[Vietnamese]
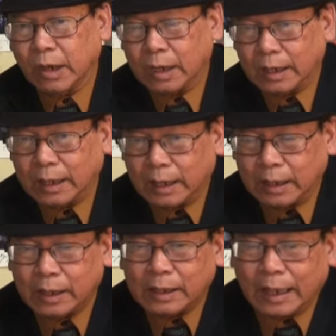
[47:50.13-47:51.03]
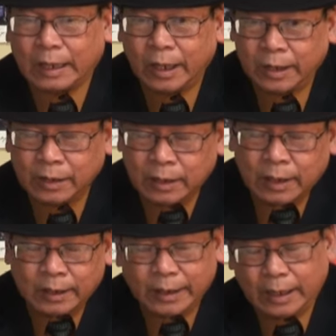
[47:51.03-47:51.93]
lượng à, an ninh.
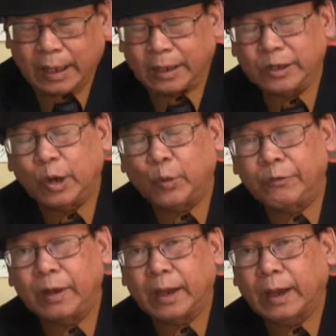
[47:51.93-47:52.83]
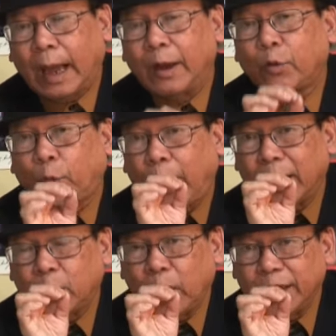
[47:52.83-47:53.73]
Thì à, kính thưa quý vị, cái
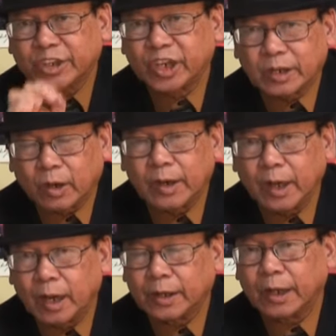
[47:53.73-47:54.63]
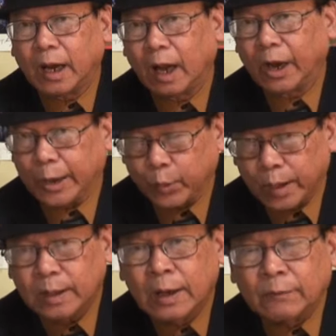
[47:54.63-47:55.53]
regulation có nghĩa là gì? Là, là nghị
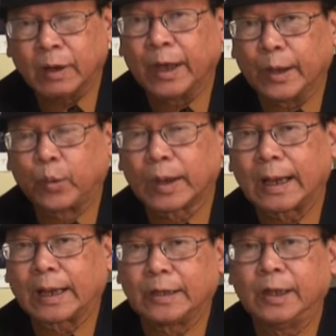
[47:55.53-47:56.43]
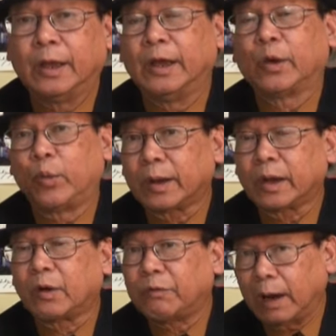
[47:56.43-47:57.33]
quyết. Và nghị quyết là cái gì? Nghị quyết
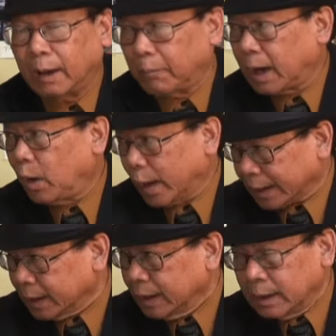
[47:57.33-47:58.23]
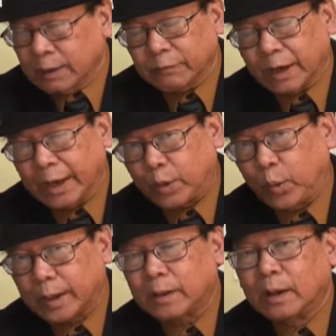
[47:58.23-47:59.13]
nó không phải là một cái luật. Và nghị
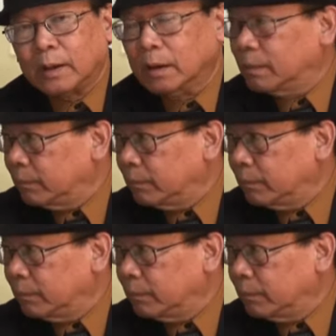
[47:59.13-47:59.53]
không quyết, có tính cách